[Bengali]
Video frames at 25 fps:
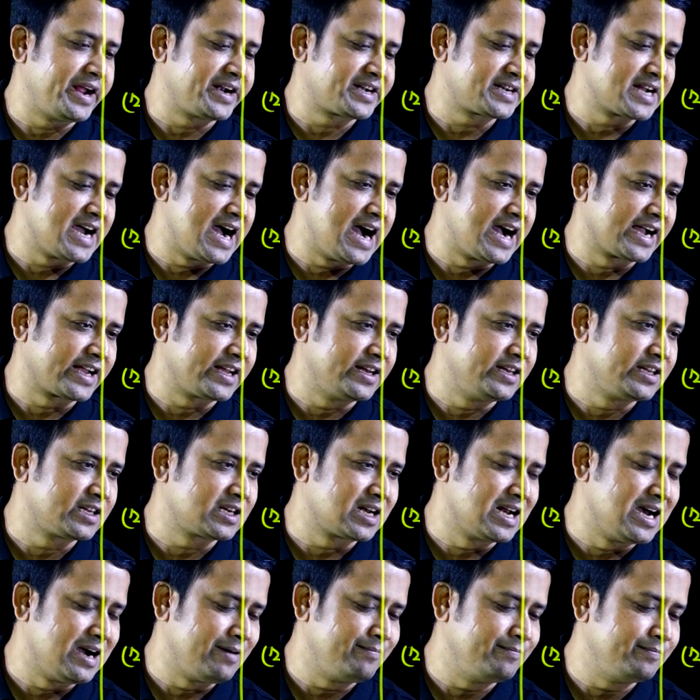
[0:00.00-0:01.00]
এটা আগে
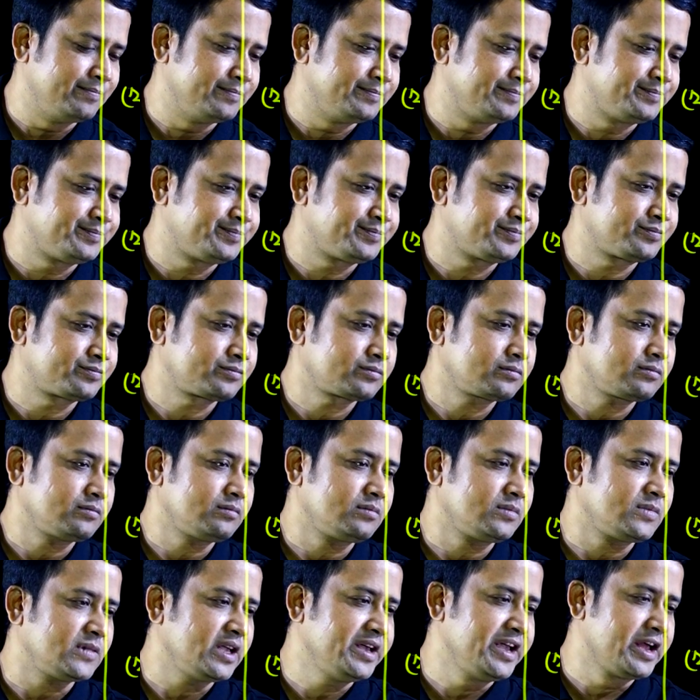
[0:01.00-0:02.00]
লিখলাম
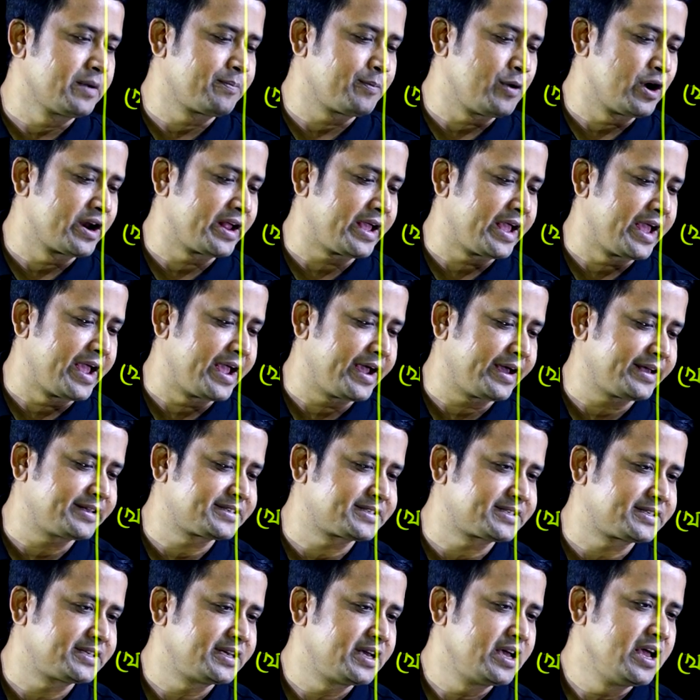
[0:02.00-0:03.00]
এরপর এক্স
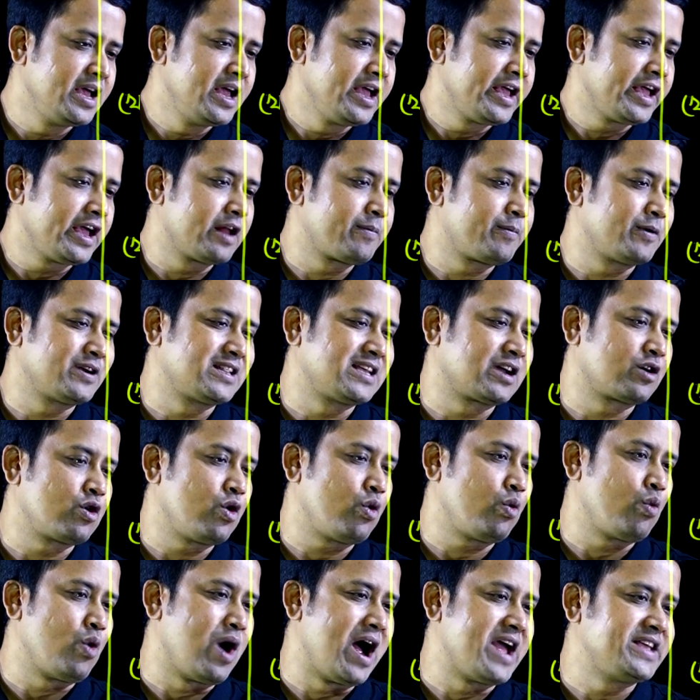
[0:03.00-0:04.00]
এরপর দেখো
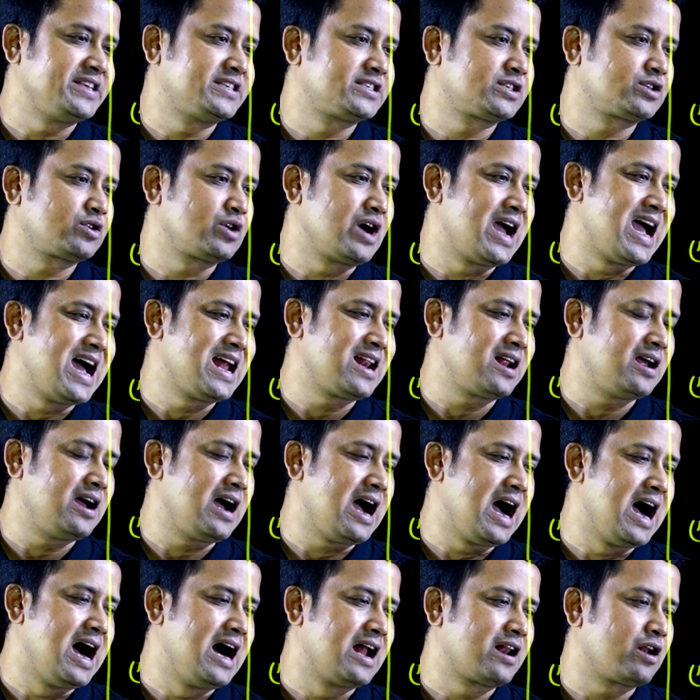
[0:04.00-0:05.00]
ওয়াই স্কোয়ার
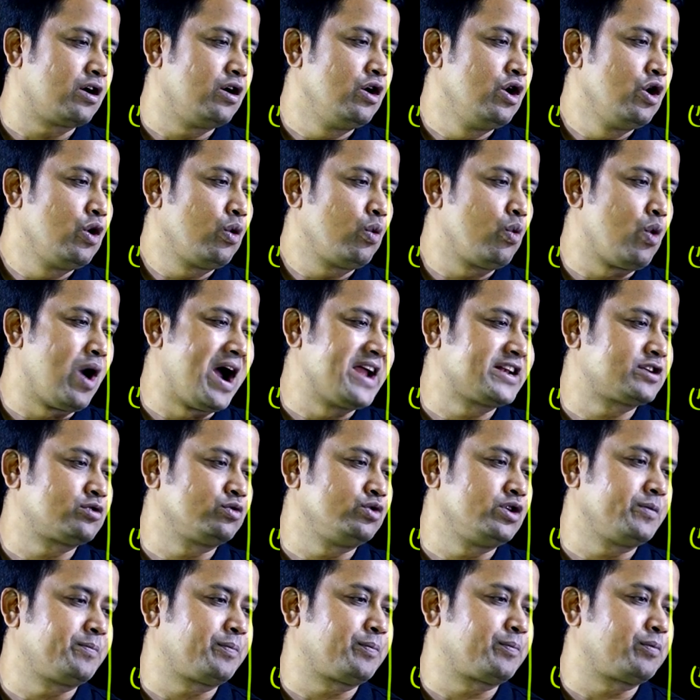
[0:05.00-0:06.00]
আর ওয়াই টু
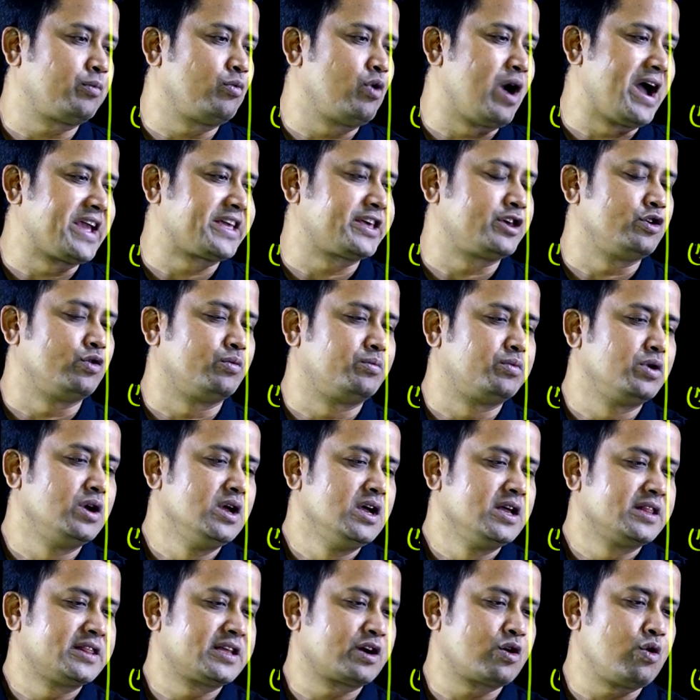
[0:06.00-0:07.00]
দি ওয়াই কিউব
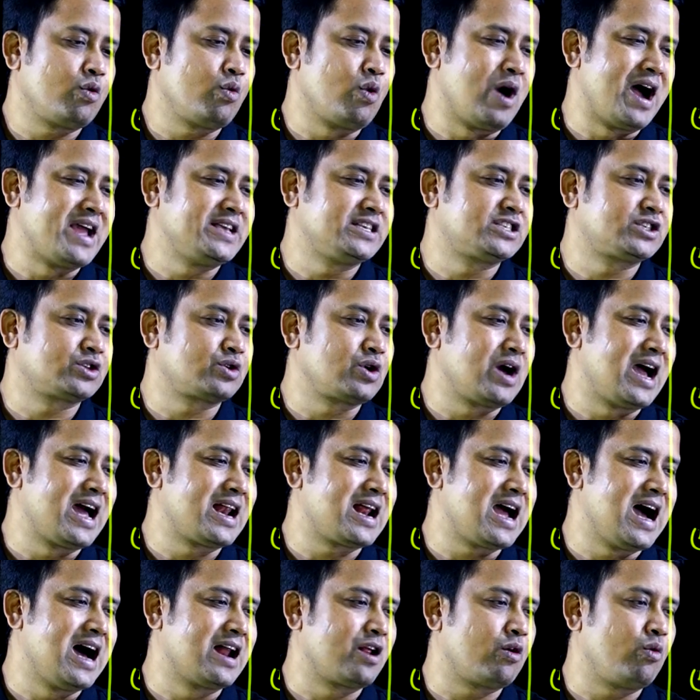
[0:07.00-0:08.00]
দেখো ওয়াই স্কোয়ার
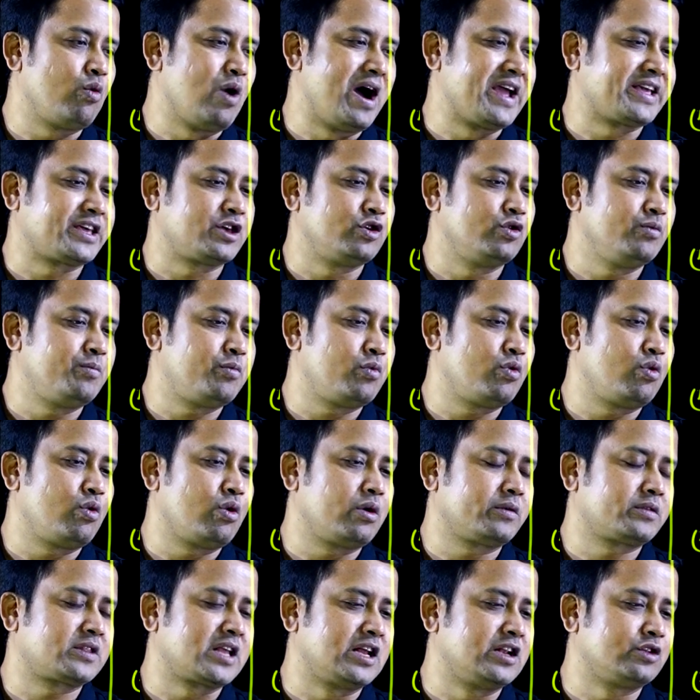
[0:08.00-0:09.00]
আর ওয়াই কিউব
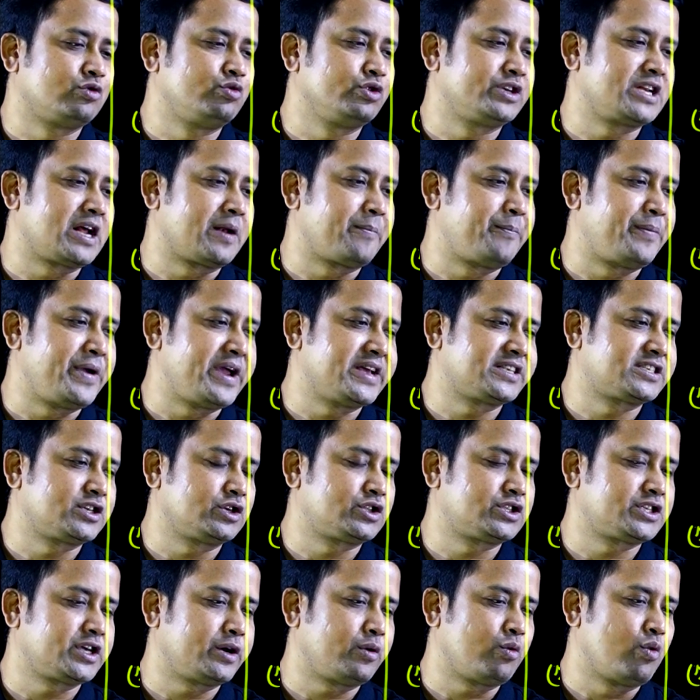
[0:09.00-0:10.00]
তাহলে দুইটার বেস
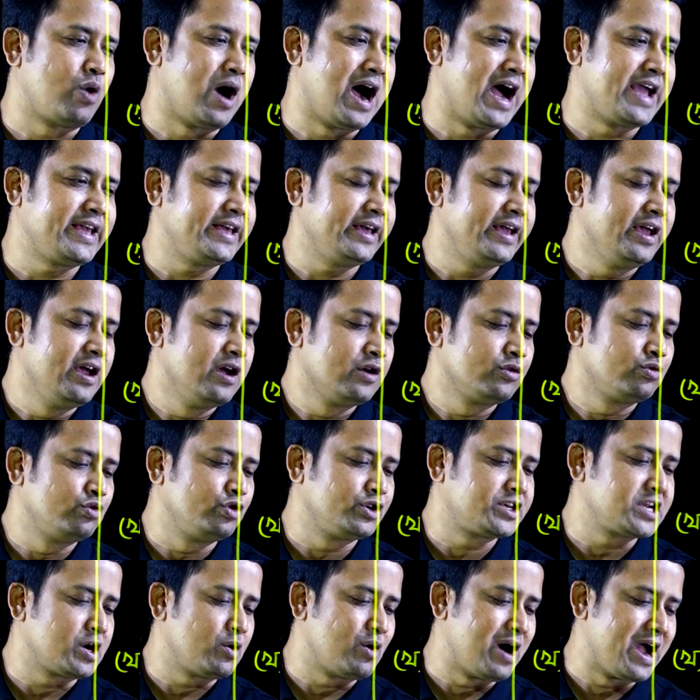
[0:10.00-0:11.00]
হচ্ছে ওয়াই
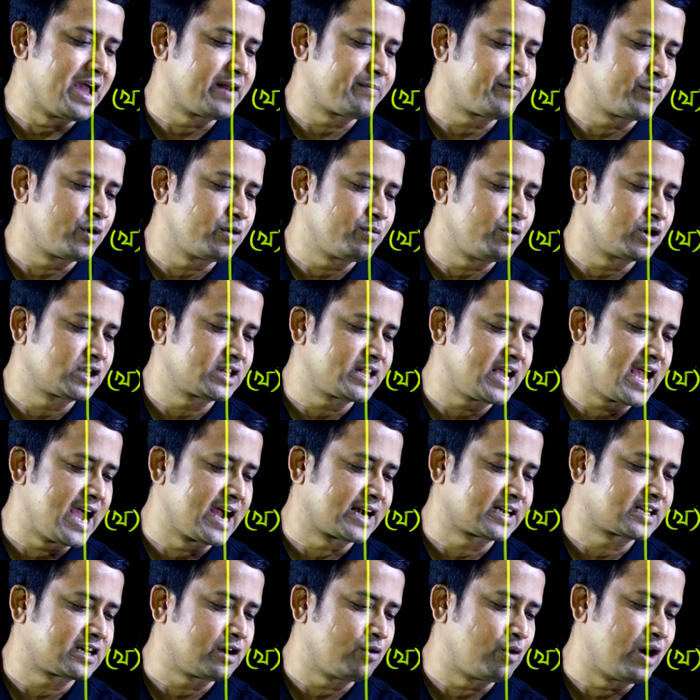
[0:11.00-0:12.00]
দুইটা ওয়াইয়ের পরিবর্তে
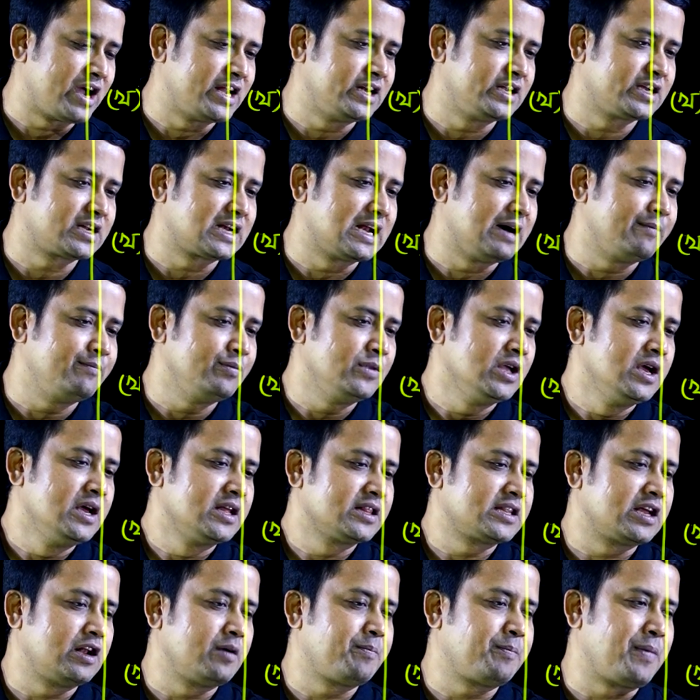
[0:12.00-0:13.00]
একটা ওয়াই লিখলাম
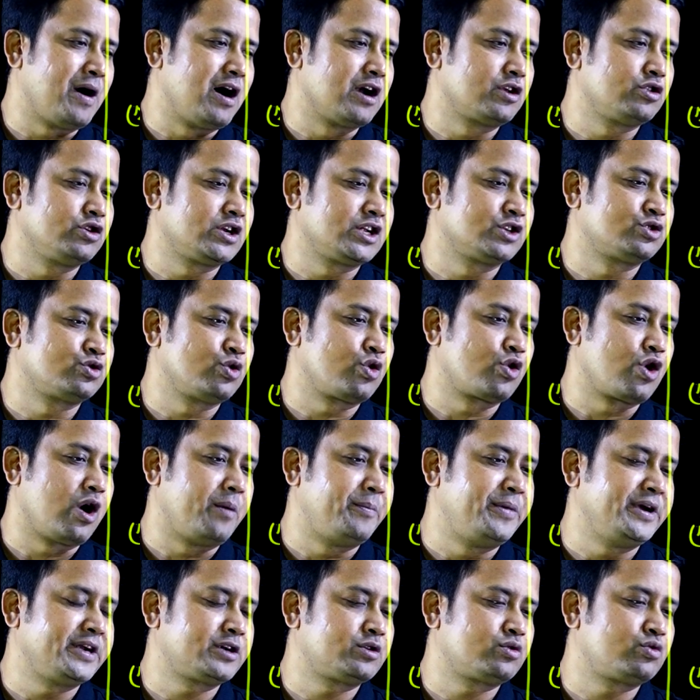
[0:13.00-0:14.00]
তাহলে পাওয়ার দুটা যোগ
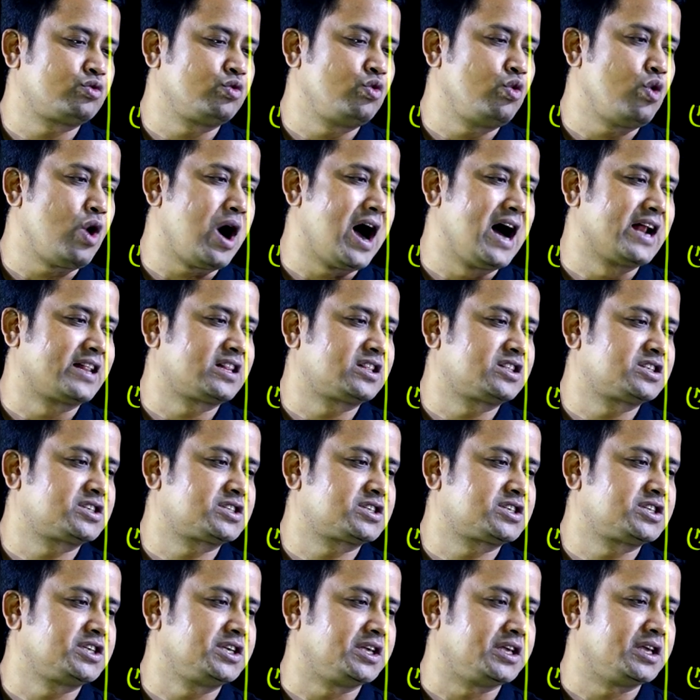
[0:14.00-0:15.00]
হবে টু আর
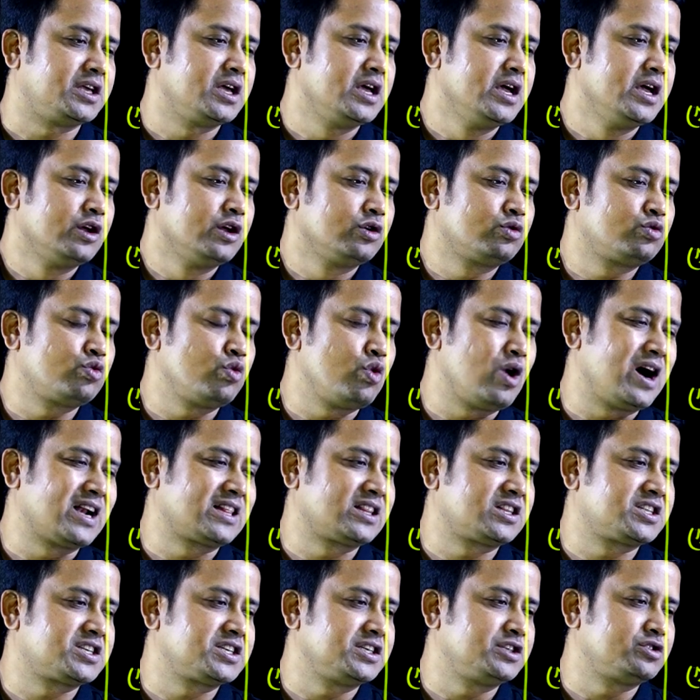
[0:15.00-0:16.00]
থ্রি টু আর
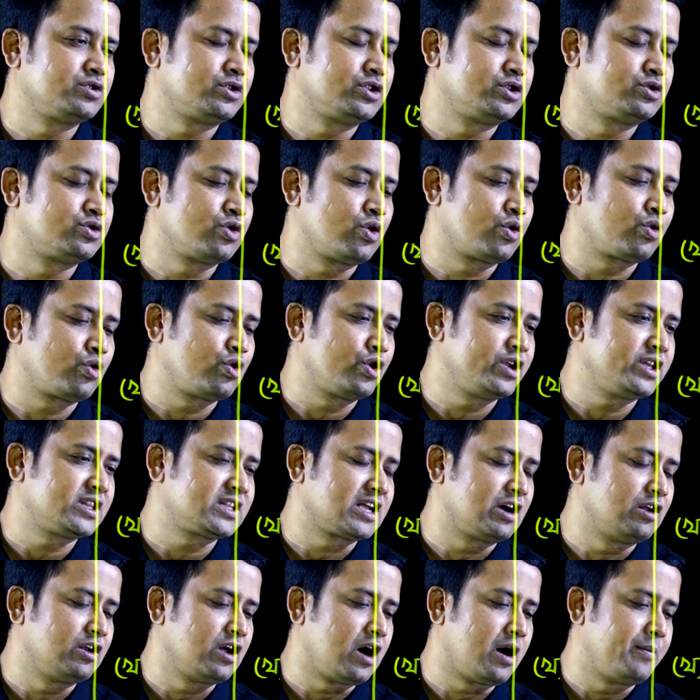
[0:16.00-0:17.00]
থ্রি যদি যোগ করি
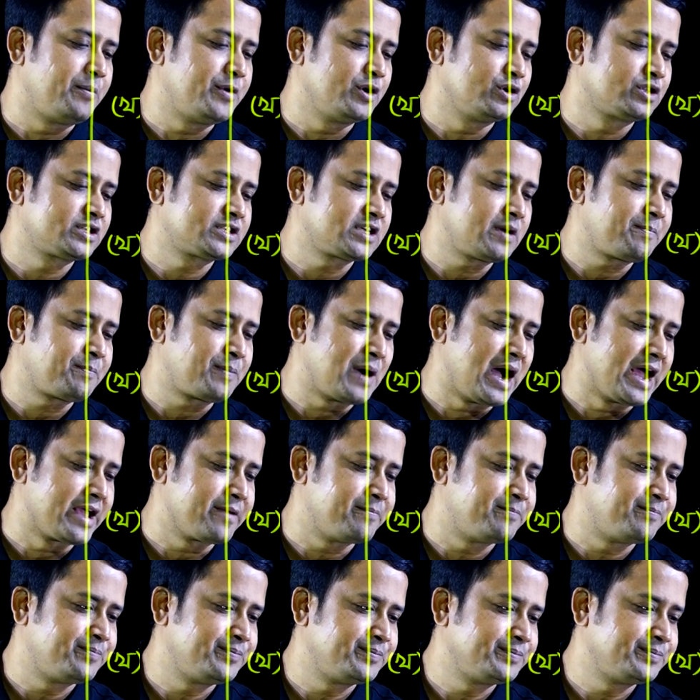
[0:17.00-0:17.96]
তাহলে হবে হচ্ছে ফাইভ